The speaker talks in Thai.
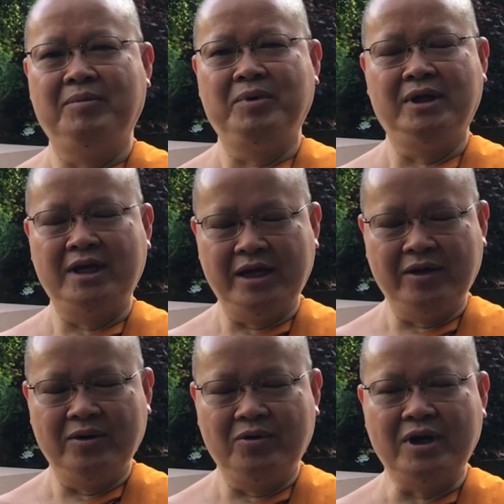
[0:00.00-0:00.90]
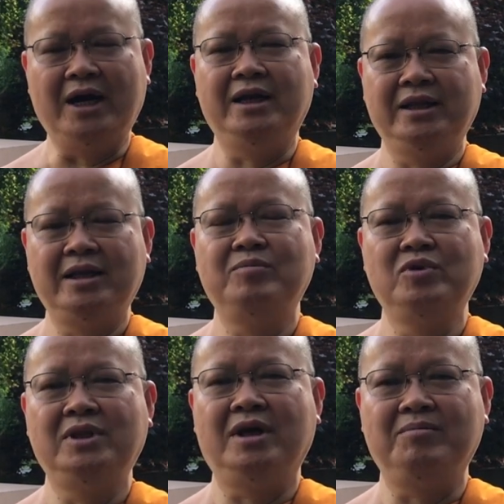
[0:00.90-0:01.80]
เปิดให้โอกาสให้ทำ
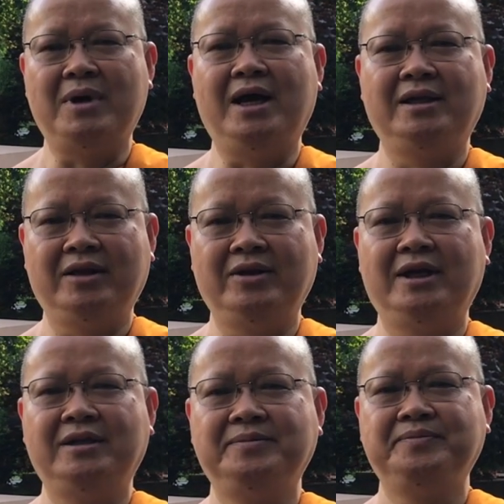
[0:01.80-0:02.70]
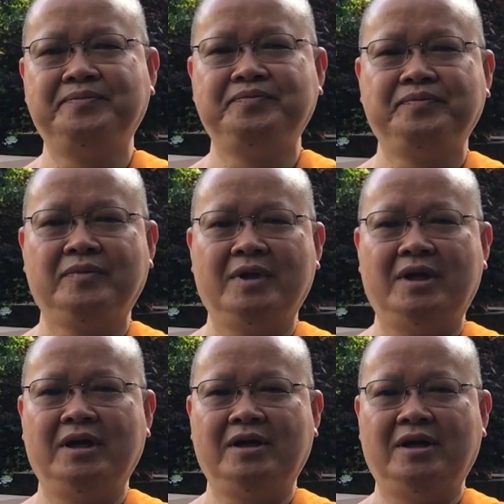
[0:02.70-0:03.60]
บุญตักบาตรเท่านั้น
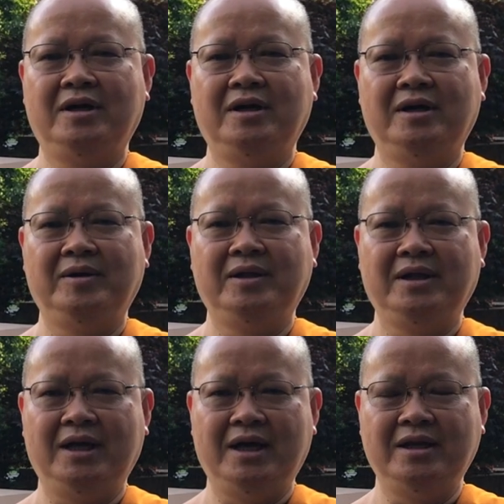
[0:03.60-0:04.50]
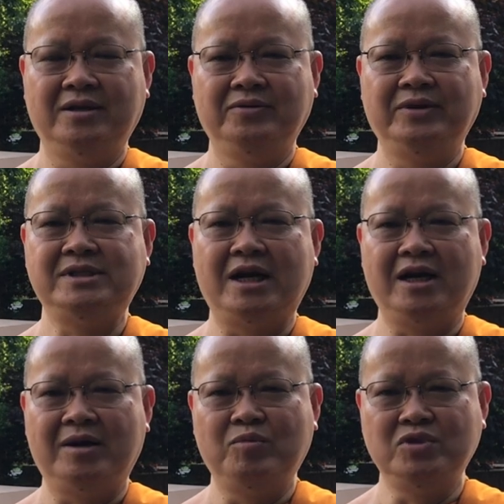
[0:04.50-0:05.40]
แล้วก็งานวิสา
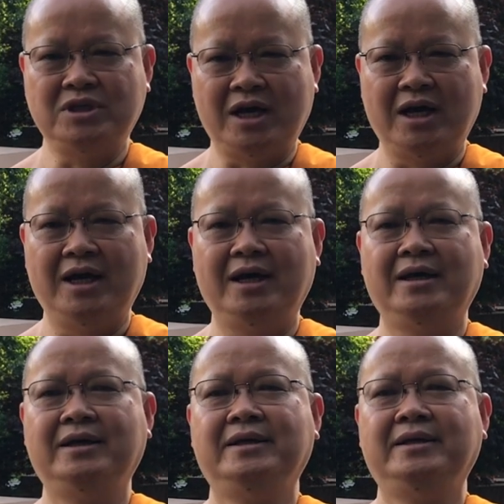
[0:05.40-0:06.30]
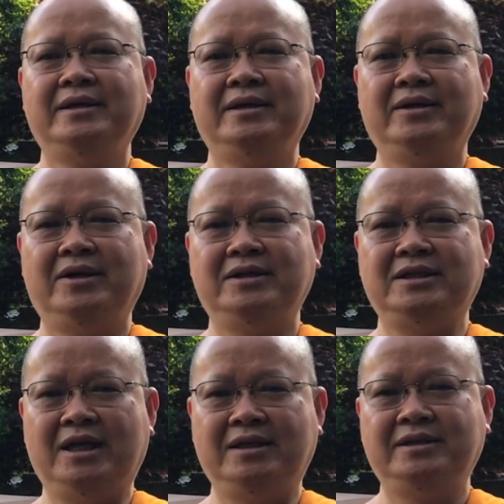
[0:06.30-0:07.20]
ขบูชา ก็
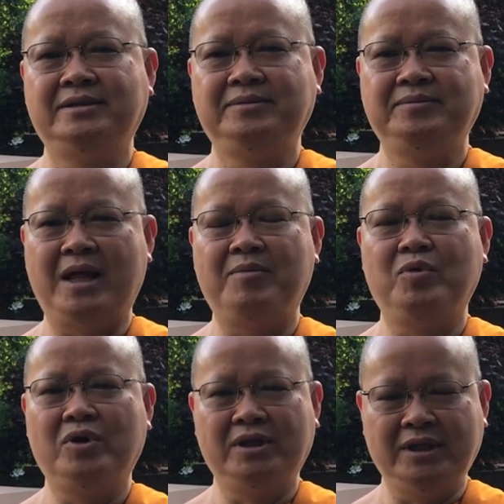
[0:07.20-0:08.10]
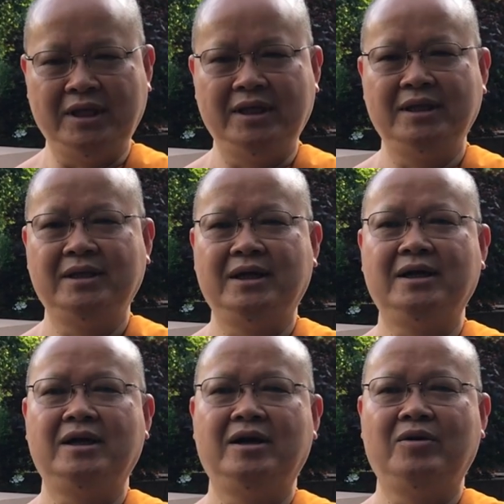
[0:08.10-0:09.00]
จัดตามปกติ
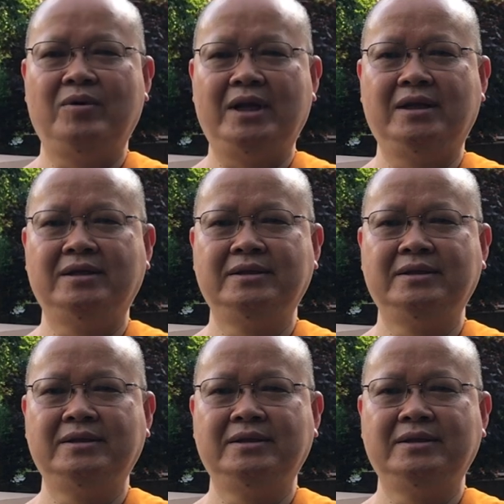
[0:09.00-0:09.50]
แล้วก็วัน